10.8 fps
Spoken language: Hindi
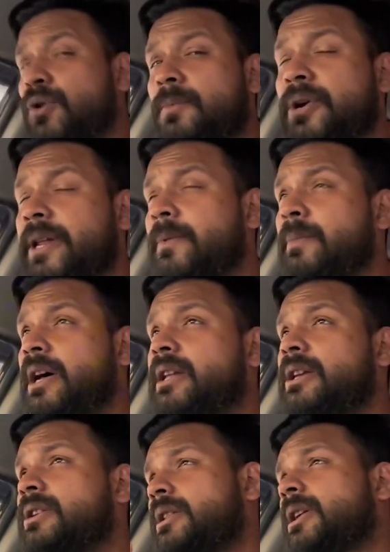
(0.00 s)
बहुत बड़ी बीमारी
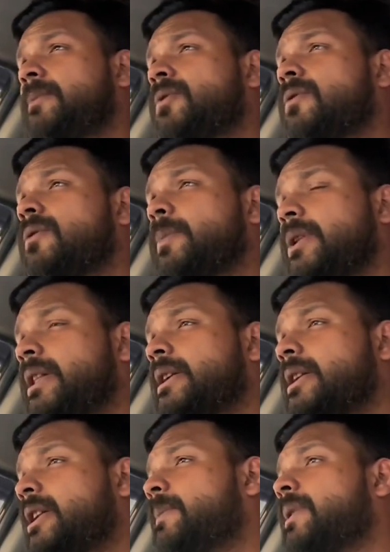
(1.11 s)
है शायद आप लोगों को पता है
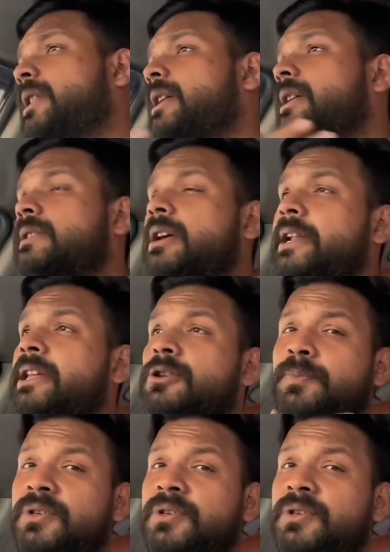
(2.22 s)
या नहीं पता कि इस गाड़ी के जो